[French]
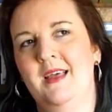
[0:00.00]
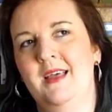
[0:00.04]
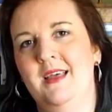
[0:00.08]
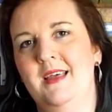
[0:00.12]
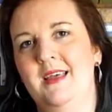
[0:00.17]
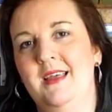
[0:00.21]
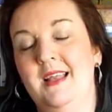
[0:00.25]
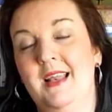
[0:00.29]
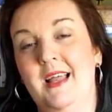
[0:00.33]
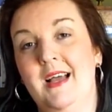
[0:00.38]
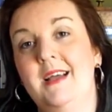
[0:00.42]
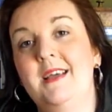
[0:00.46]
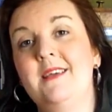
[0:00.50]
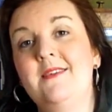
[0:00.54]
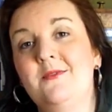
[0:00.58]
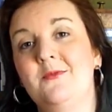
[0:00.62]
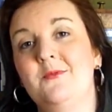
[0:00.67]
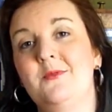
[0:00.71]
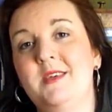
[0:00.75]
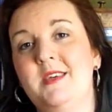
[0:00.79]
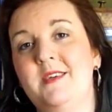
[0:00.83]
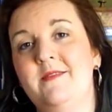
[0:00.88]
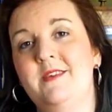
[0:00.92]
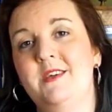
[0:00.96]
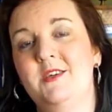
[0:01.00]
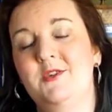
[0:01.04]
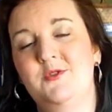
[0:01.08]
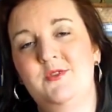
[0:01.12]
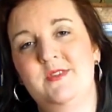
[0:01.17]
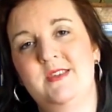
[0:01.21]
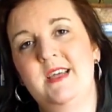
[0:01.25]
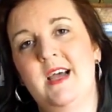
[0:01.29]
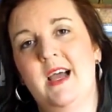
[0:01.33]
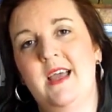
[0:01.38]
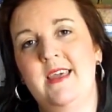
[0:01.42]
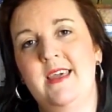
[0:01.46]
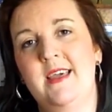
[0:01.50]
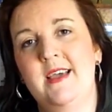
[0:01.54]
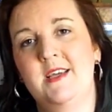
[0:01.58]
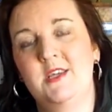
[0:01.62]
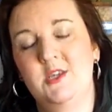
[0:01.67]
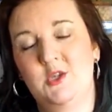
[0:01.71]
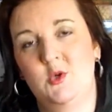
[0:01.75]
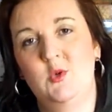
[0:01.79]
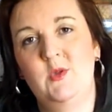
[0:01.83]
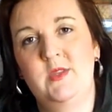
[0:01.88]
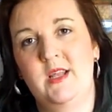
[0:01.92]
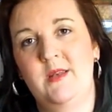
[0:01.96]
Et la raison qui va juste derrière, et
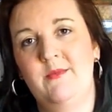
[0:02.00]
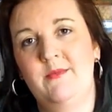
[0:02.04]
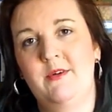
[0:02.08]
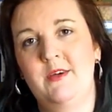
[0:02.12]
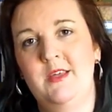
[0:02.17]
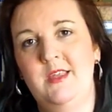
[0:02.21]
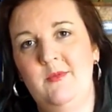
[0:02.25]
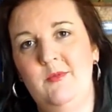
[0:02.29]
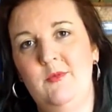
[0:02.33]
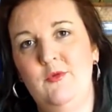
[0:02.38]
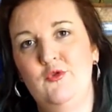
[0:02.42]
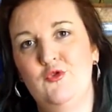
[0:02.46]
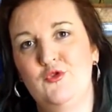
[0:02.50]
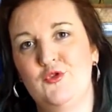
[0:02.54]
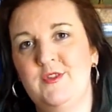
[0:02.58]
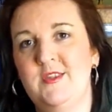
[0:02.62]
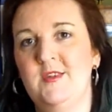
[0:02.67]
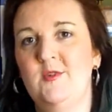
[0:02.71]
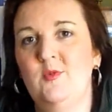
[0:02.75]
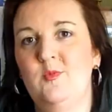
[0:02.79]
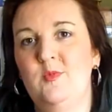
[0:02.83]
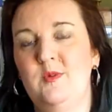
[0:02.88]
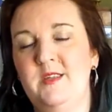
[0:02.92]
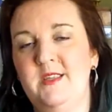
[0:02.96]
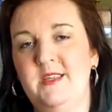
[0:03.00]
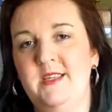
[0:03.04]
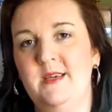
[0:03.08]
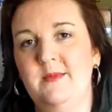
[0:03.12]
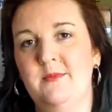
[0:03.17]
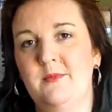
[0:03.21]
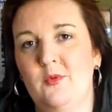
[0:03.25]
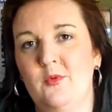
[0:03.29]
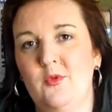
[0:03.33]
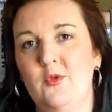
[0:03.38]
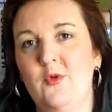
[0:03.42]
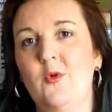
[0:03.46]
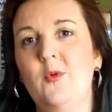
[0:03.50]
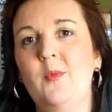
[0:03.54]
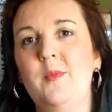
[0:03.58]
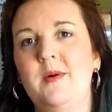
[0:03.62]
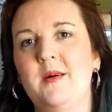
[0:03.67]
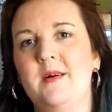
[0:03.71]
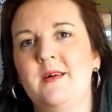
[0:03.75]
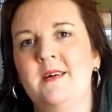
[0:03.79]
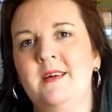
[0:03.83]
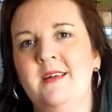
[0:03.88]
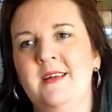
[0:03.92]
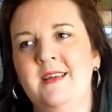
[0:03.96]
je suis tellement émue que j'en ai oublié mon
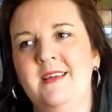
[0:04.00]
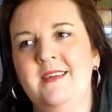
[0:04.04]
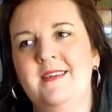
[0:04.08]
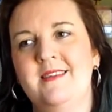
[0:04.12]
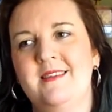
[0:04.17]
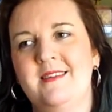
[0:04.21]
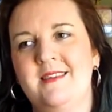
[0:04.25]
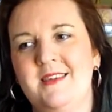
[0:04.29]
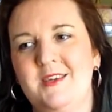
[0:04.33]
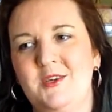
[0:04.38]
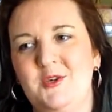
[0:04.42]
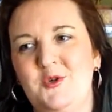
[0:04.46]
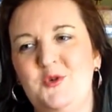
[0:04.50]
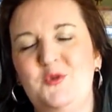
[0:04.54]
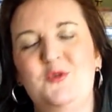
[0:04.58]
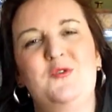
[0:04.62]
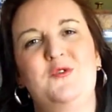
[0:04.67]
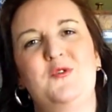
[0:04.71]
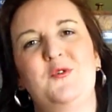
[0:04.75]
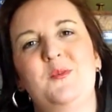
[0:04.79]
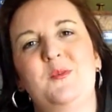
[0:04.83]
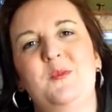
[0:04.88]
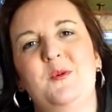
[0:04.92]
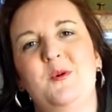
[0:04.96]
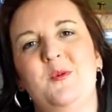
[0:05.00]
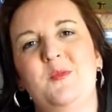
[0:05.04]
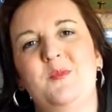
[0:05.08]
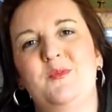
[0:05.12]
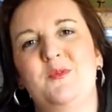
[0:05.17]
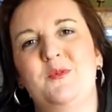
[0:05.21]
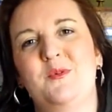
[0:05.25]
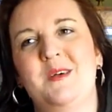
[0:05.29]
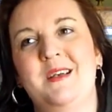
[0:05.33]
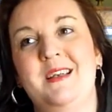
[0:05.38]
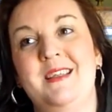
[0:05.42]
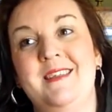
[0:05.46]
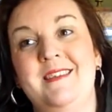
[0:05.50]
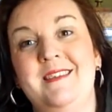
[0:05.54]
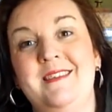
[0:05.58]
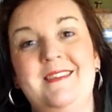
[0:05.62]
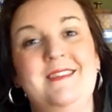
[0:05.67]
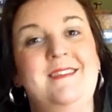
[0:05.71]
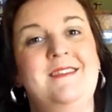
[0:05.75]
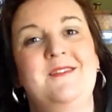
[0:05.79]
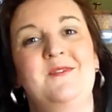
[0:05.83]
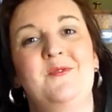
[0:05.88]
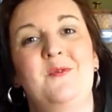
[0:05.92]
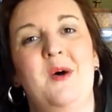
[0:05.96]
nombre, c'est justement pour les
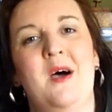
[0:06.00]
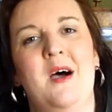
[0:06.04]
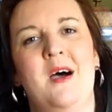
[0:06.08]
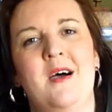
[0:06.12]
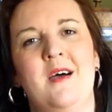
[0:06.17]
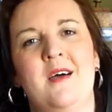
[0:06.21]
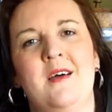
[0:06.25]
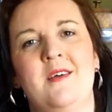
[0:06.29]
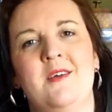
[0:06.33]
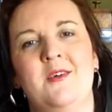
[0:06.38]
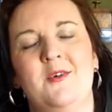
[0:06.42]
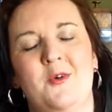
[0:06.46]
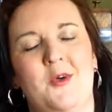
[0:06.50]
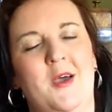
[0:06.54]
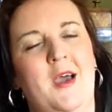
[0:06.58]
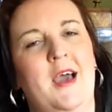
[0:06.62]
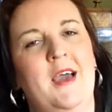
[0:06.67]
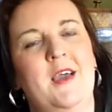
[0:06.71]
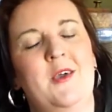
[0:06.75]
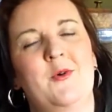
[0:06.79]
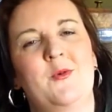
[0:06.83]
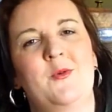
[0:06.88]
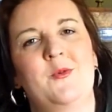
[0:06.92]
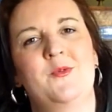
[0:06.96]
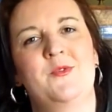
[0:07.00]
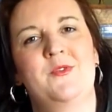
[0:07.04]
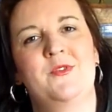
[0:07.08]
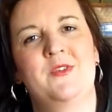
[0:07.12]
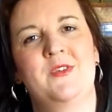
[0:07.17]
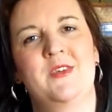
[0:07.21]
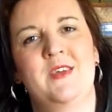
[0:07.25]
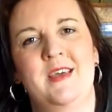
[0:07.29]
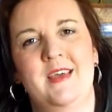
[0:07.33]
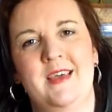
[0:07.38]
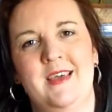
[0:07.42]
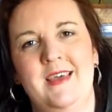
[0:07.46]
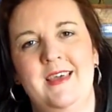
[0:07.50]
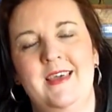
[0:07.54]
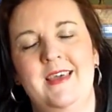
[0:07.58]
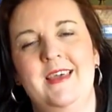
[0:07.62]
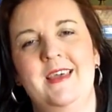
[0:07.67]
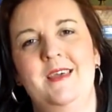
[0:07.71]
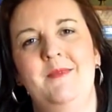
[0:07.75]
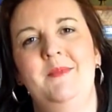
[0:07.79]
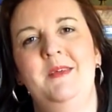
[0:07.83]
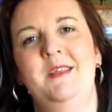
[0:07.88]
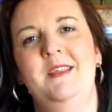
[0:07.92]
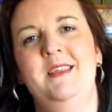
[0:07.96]
histoires que raconte
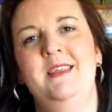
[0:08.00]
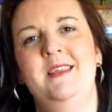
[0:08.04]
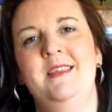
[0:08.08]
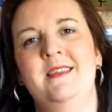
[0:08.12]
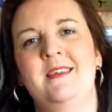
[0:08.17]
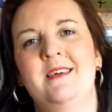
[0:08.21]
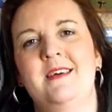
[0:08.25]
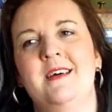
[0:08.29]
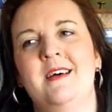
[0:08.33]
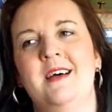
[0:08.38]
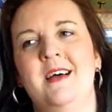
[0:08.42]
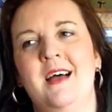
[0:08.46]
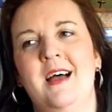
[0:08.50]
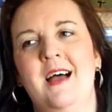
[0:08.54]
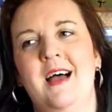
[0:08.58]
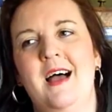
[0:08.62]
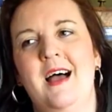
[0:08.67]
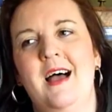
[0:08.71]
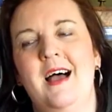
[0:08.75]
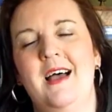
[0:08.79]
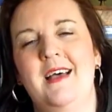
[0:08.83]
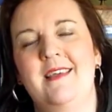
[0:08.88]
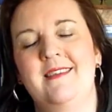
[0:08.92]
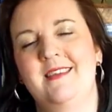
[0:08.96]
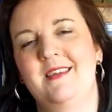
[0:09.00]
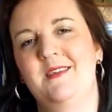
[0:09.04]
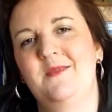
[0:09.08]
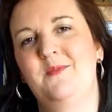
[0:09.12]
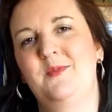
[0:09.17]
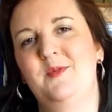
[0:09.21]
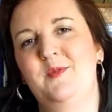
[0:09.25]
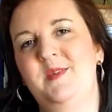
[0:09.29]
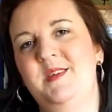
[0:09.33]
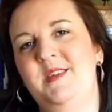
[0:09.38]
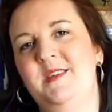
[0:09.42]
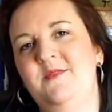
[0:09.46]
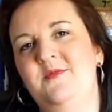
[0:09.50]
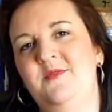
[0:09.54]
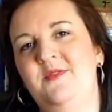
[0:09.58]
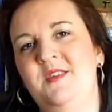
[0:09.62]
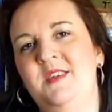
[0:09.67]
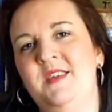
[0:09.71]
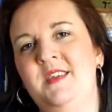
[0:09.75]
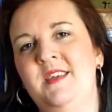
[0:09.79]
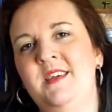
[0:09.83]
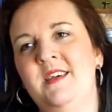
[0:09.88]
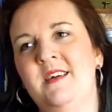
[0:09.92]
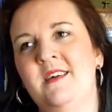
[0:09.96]
Ébéline à cette petite
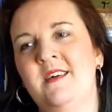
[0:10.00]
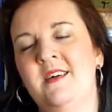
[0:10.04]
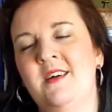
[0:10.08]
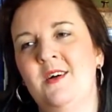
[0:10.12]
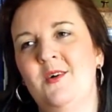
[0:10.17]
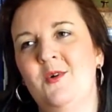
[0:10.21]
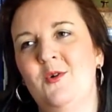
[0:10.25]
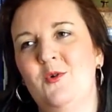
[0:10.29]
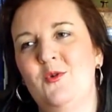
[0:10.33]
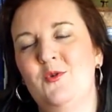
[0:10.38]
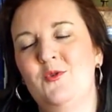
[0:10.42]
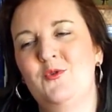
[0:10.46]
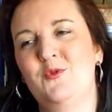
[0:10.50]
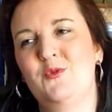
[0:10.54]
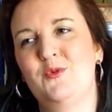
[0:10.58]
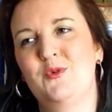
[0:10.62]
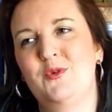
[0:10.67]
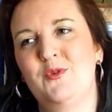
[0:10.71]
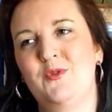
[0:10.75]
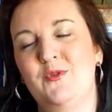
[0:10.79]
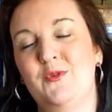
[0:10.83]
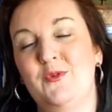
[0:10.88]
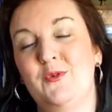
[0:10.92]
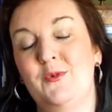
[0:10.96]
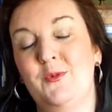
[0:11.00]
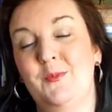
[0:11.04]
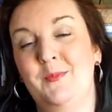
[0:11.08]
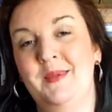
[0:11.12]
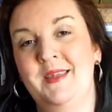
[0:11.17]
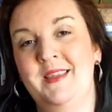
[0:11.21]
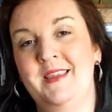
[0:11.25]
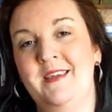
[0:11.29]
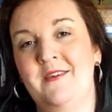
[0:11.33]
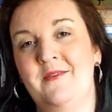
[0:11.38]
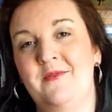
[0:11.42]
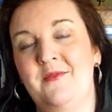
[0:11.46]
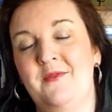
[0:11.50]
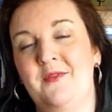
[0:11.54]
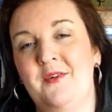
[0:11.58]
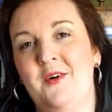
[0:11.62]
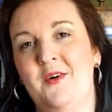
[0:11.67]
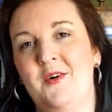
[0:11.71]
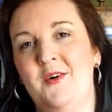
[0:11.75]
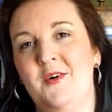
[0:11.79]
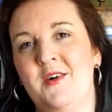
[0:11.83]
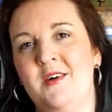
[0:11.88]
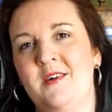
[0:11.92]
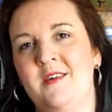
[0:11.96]
fille autour de
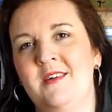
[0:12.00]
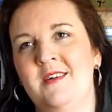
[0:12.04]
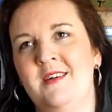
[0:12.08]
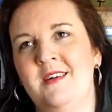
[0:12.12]
métaphores